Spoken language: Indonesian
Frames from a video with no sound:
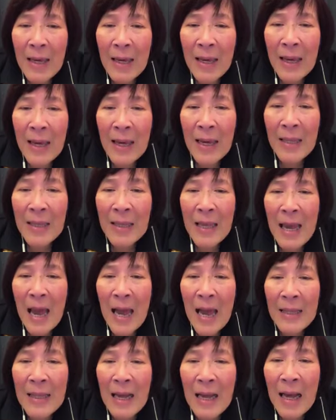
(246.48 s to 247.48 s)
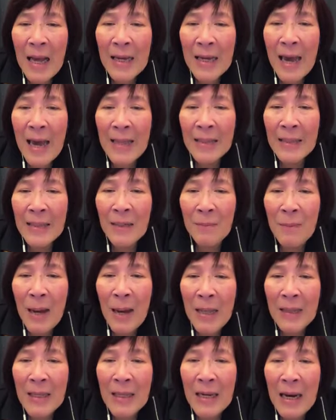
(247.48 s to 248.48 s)
Ini adalah
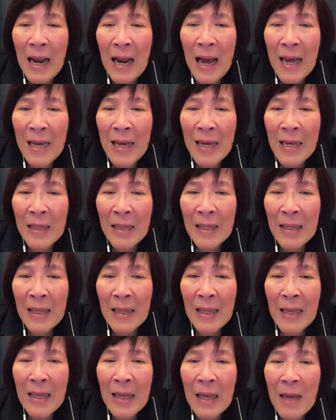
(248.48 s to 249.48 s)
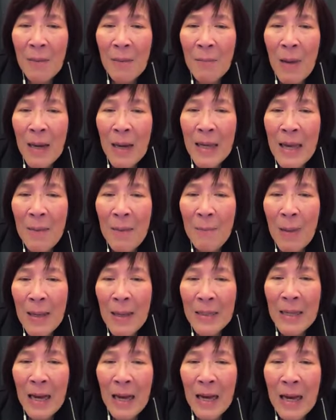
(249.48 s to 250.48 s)
temani lain bagi
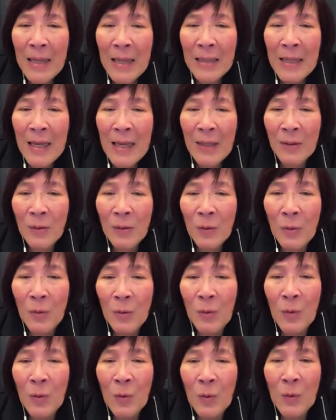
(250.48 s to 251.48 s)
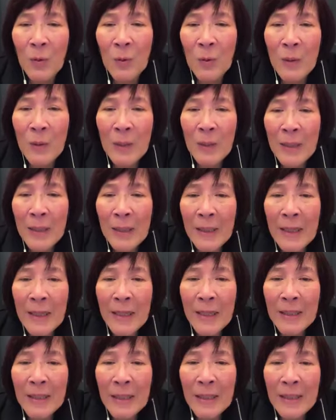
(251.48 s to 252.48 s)
pasangan itu.
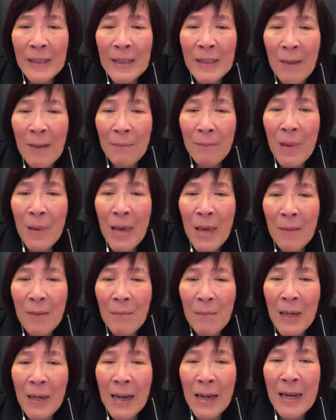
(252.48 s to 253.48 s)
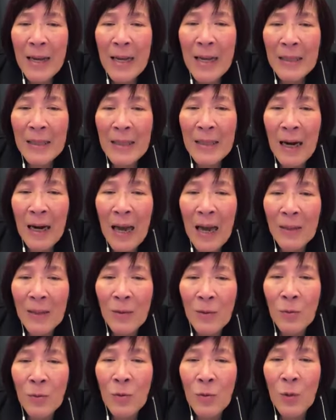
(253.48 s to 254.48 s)
Tetapi mereka telah
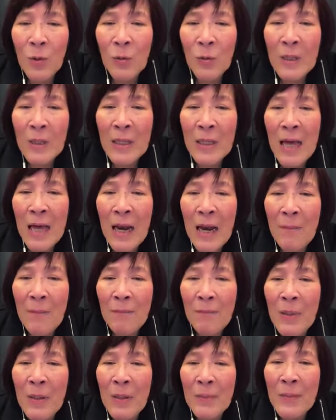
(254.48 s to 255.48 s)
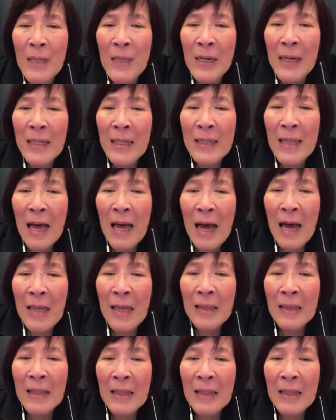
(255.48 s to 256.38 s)
duduk di dalam penderitaan